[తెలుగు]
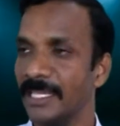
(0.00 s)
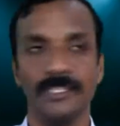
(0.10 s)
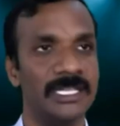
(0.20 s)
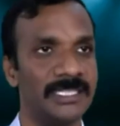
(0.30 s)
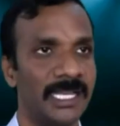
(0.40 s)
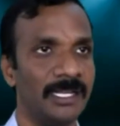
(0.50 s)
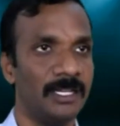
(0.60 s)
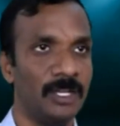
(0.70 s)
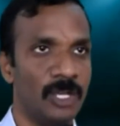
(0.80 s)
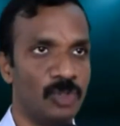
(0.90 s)
ఎందుకని తెలుసా
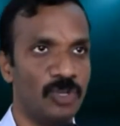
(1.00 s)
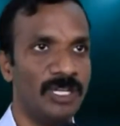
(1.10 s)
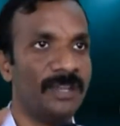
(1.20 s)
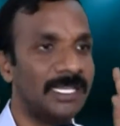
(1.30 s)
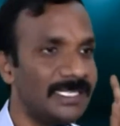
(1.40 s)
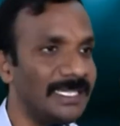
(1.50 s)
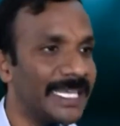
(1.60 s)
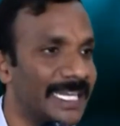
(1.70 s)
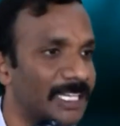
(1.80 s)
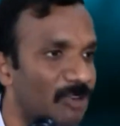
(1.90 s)
చూడండి రక్షణ
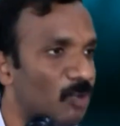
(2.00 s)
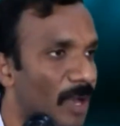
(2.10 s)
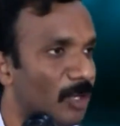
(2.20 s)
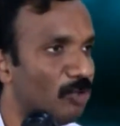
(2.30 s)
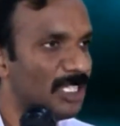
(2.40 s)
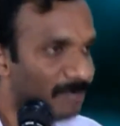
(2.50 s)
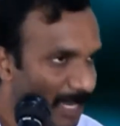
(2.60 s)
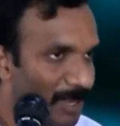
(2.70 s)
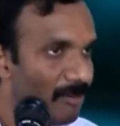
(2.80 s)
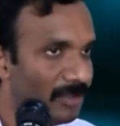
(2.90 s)
లేనటువంటి వారి గురించి
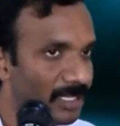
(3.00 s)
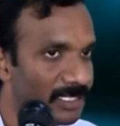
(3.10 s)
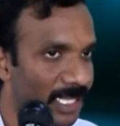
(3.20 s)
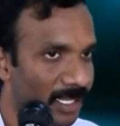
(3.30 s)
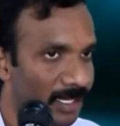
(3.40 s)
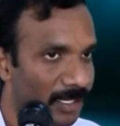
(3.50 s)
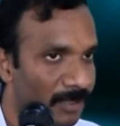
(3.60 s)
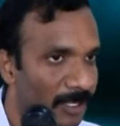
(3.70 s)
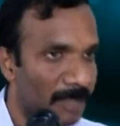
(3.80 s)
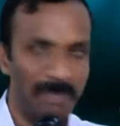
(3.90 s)
బైబిల్ ఏముంటుంది తెలుసా
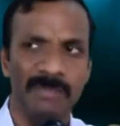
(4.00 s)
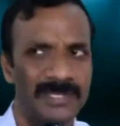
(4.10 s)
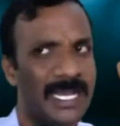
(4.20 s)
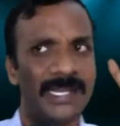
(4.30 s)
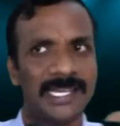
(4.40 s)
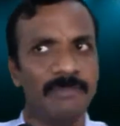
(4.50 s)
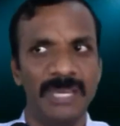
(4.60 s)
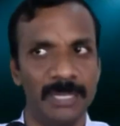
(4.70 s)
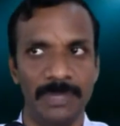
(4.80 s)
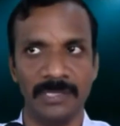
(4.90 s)
బైబిల్ చాలా రకాల
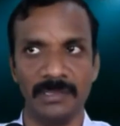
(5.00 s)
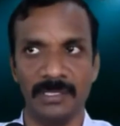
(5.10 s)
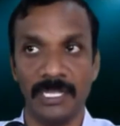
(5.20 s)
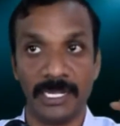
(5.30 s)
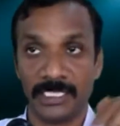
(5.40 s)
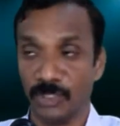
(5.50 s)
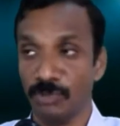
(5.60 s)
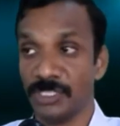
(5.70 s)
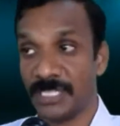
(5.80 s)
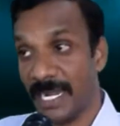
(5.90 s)
పేర్లు పెడుతుంది నేను రక్షణ
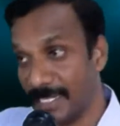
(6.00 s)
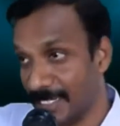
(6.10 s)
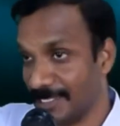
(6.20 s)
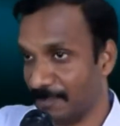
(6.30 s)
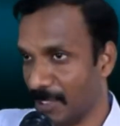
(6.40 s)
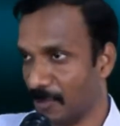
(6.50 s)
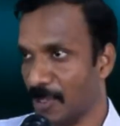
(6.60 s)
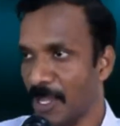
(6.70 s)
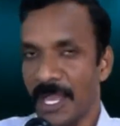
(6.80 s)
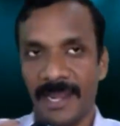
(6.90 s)
గురించి స్టార్టింగ్గా చెప్పాను
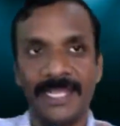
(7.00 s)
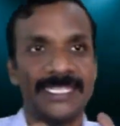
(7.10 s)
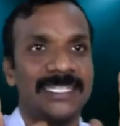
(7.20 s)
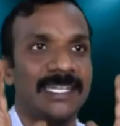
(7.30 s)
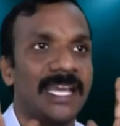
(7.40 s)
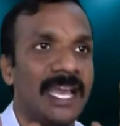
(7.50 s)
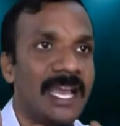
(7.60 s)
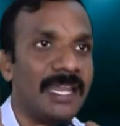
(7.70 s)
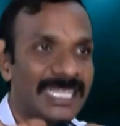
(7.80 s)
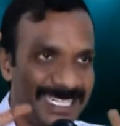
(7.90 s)
రక్షణ
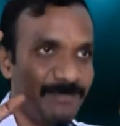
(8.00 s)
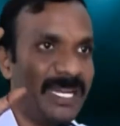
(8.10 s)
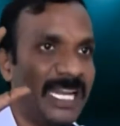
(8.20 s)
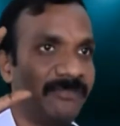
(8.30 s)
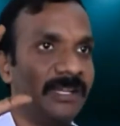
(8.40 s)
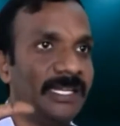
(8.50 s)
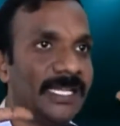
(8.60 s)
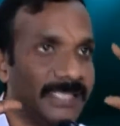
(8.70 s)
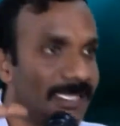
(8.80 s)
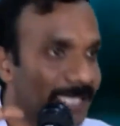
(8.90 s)

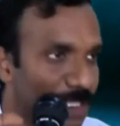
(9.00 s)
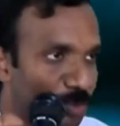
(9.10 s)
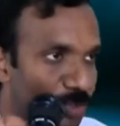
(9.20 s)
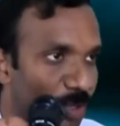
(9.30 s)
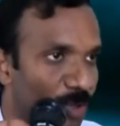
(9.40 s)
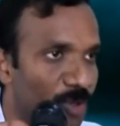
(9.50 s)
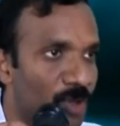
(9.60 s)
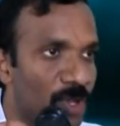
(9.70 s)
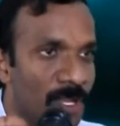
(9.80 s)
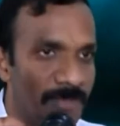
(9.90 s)
రక్షింపైనటువంటి అస్థితి ఏదైతే ఉందో
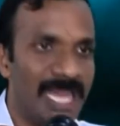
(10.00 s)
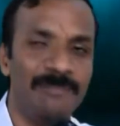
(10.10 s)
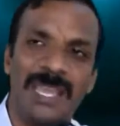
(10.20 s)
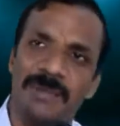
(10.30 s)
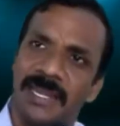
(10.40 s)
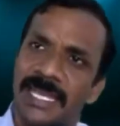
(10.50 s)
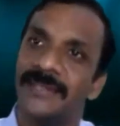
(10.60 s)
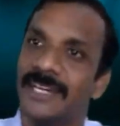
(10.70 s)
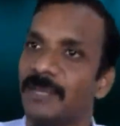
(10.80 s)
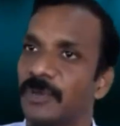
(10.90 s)
దాన్ని బైబిల్
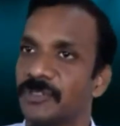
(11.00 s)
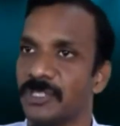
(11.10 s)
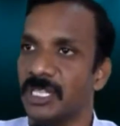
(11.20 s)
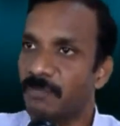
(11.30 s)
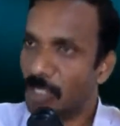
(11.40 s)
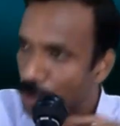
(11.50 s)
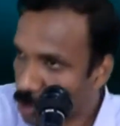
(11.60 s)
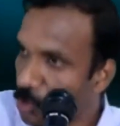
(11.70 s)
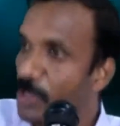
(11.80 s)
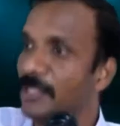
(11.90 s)
అనేక రకాలు పిలుస్తుంది
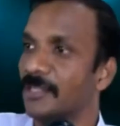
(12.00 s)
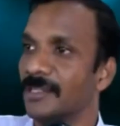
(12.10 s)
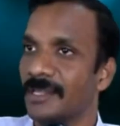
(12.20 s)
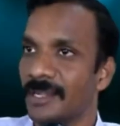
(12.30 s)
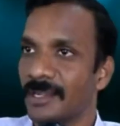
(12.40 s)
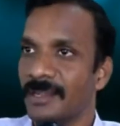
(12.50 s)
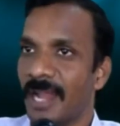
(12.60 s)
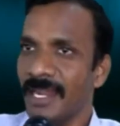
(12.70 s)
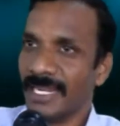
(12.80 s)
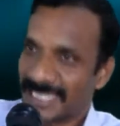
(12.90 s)
పరిశుద్ధులు అంటుంది
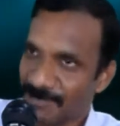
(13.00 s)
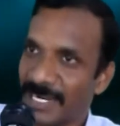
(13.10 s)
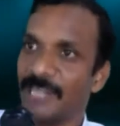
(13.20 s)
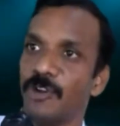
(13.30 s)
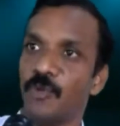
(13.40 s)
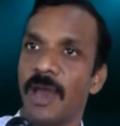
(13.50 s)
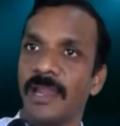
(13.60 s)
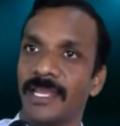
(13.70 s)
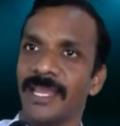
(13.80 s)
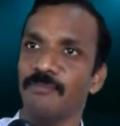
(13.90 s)
అంటే రక్షింపైనటువంటి
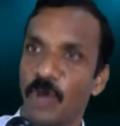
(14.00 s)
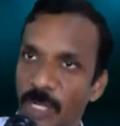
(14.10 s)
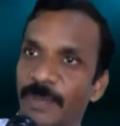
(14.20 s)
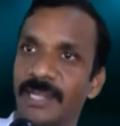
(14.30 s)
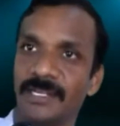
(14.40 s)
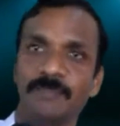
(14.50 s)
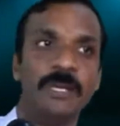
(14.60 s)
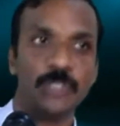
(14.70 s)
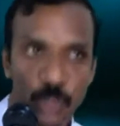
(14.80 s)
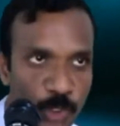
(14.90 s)
వాళ్ళకి మరో పేరు
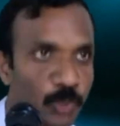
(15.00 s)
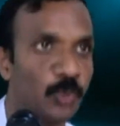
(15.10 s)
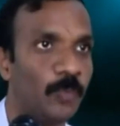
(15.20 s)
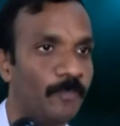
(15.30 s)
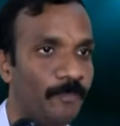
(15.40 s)
ఏంటంటే పరిశుద్ధులు